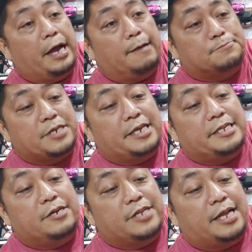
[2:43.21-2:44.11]
Upside
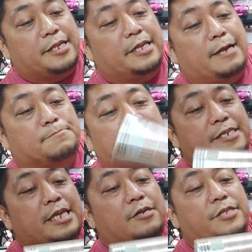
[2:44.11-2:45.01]
down natin,
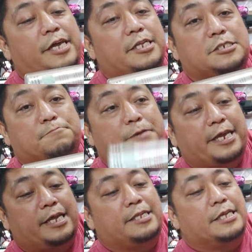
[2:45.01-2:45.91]
upside down din,
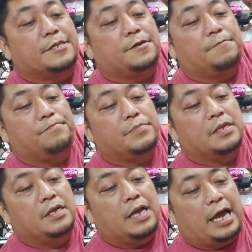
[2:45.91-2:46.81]
sprayan dito.
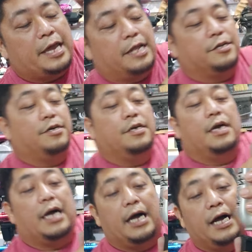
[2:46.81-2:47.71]
Ay ano,
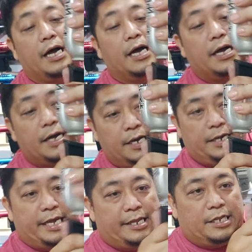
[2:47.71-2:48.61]
ah,
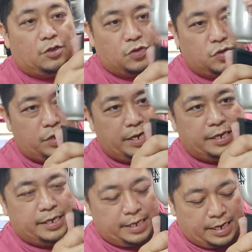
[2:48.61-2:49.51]
uh, yan, itutok
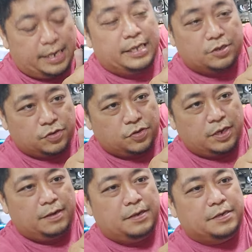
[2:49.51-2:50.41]
ang, uh, itutok
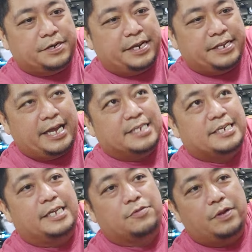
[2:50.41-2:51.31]
ang green gas,
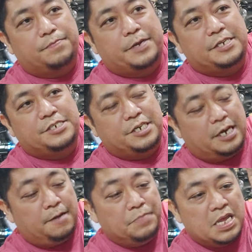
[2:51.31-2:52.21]
ayan, 12 kg
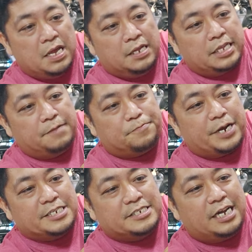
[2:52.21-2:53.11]
ha. Then
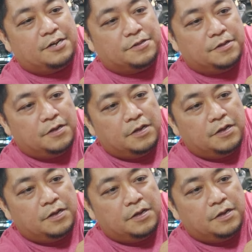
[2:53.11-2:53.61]
press down.